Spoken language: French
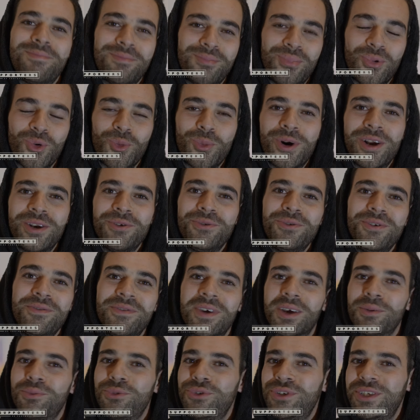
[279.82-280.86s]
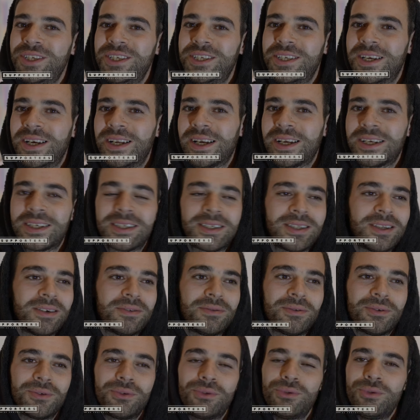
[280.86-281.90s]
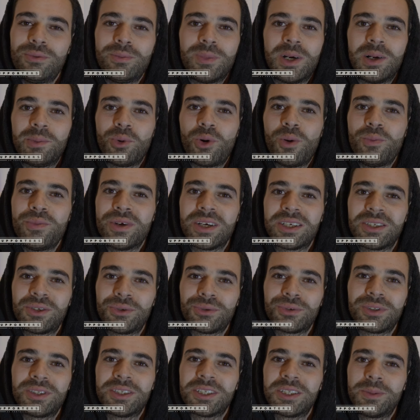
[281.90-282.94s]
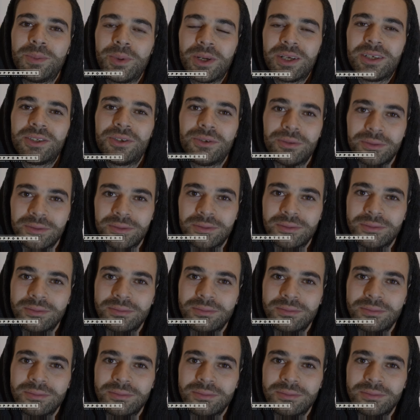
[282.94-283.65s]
Pour moi, l'univers musical reste avant tout ma première source d'inspiration.